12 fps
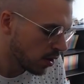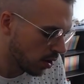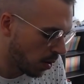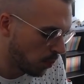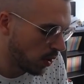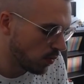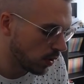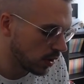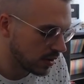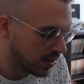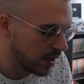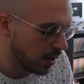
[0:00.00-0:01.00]
Comme vous pouvez voir
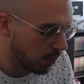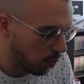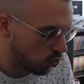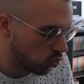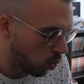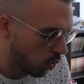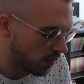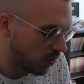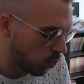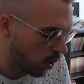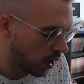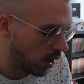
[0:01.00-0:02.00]
ici, hein, pour du 3
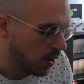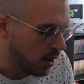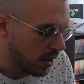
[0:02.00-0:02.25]
étoiles,